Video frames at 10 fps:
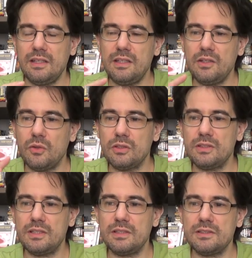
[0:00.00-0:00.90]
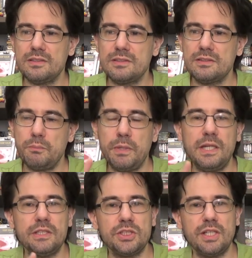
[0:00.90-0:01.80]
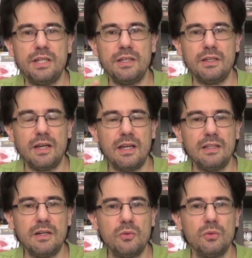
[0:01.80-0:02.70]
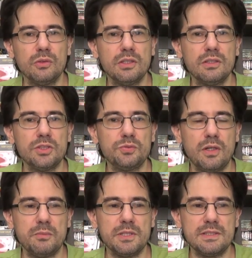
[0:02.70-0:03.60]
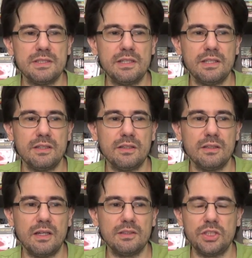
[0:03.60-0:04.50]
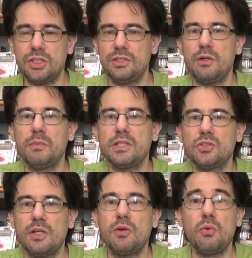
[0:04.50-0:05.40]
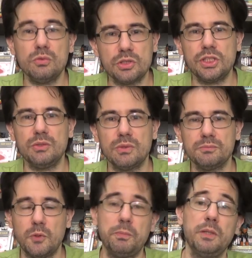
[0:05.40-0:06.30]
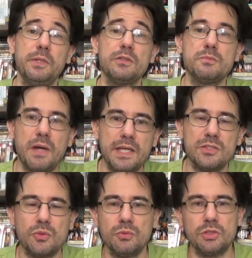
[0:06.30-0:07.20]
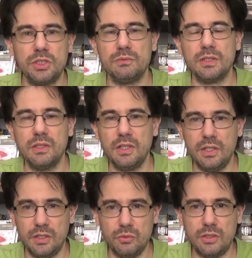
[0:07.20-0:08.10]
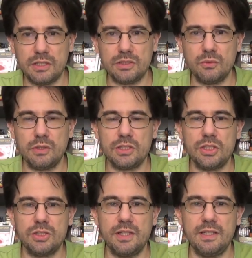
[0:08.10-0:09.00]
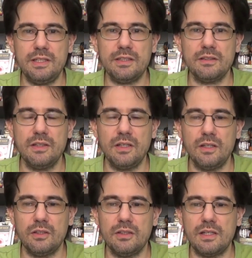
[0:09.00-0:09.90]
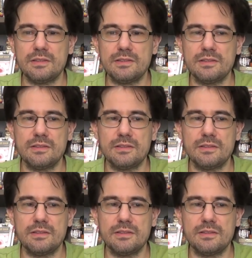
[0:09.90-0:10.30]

e outras preencher a lacuna de forma a ser a gente ter uma história contínua, ou pelo menos mais contínua do que o que a gente teria nas,